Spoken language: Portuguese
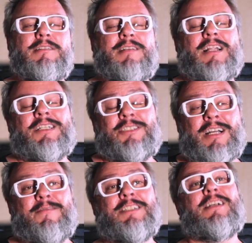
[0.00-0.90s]
se ela já
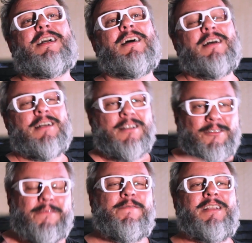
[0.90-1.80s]
já vai chegar
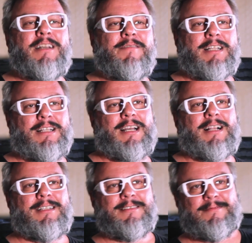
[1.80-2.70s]
no fim da vida dela?